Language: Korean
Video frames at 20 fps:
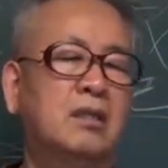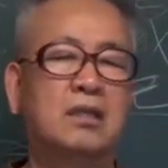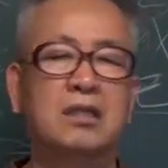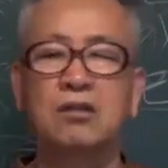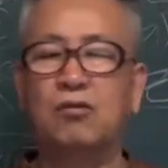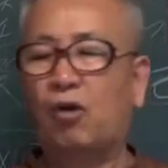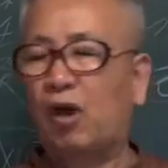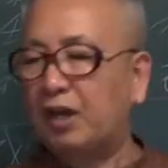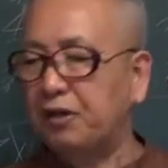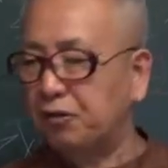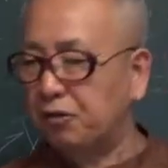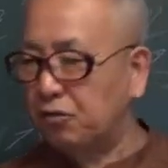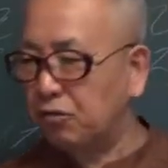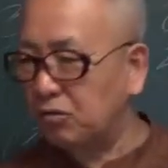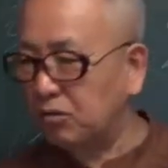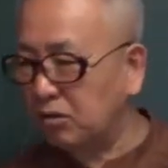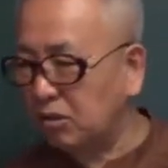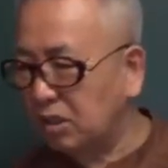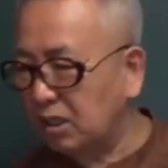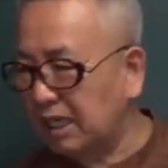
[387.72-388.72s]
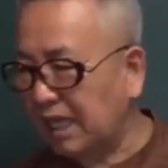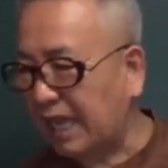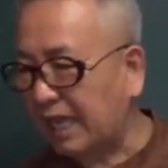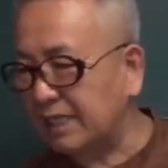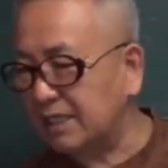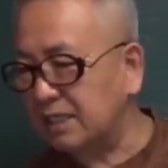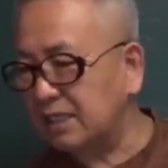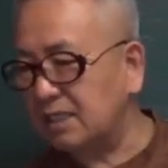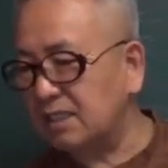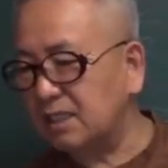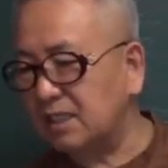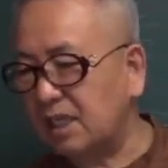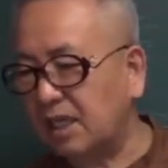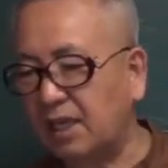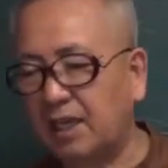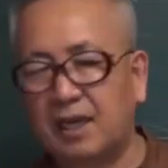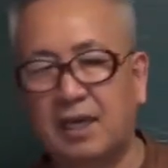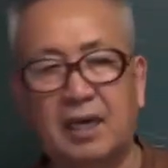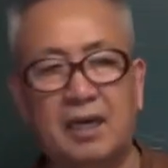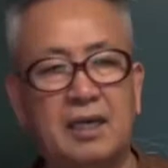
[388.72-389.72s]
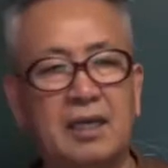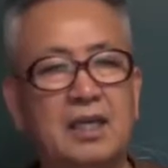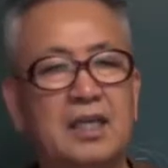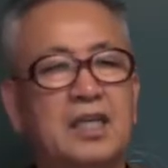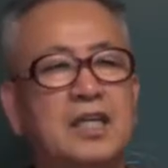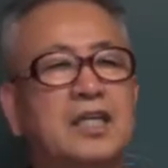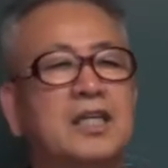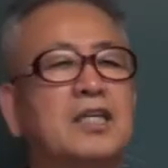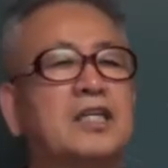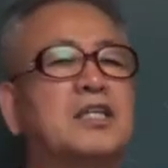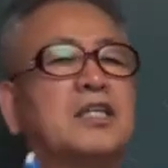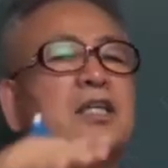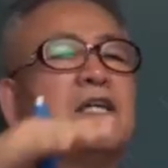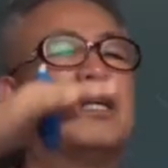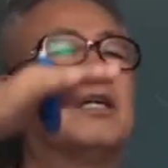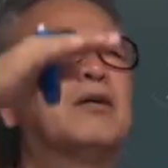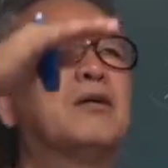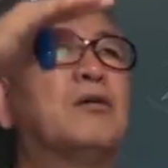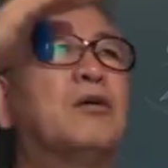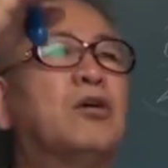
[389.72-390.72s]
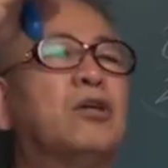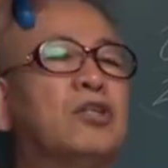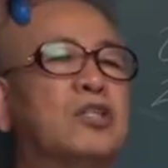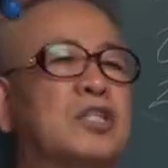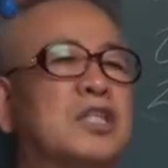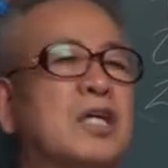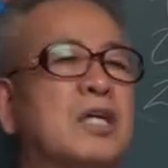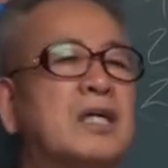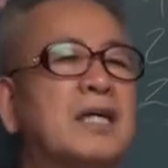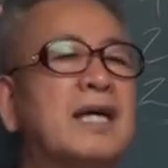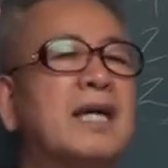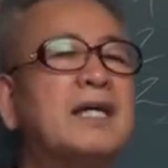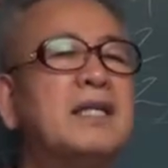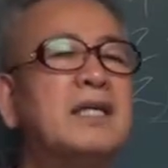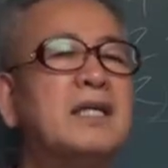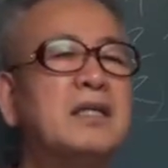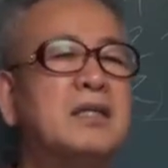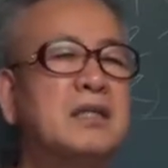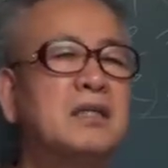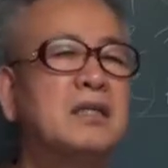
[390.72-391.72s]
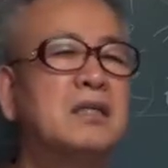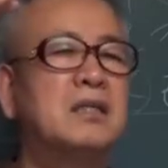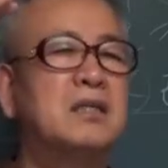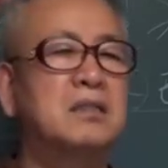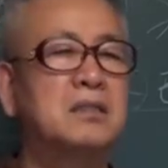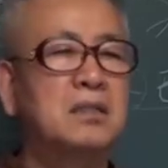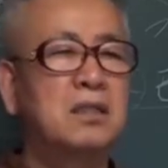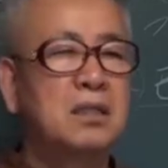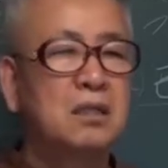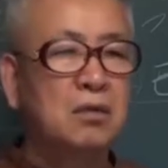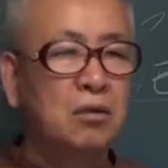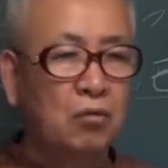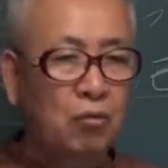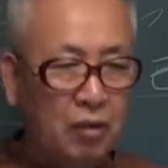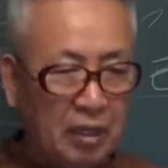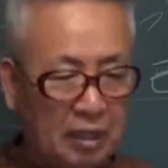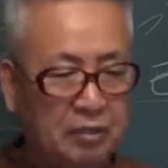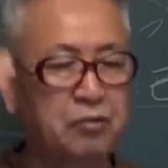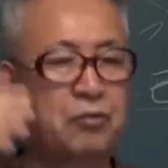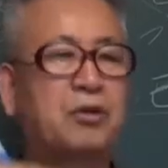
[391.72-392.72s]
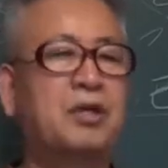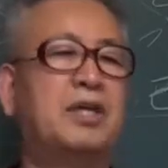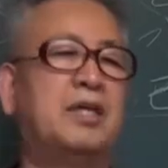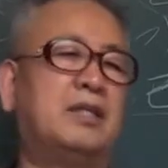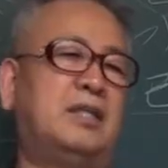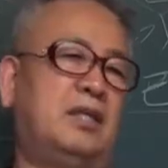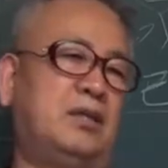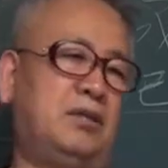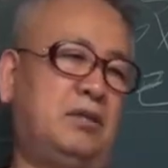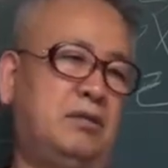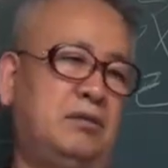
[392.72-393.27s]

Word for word: 그리고 활용을 하는데 정간에 있는 것을 활용해야 돼요.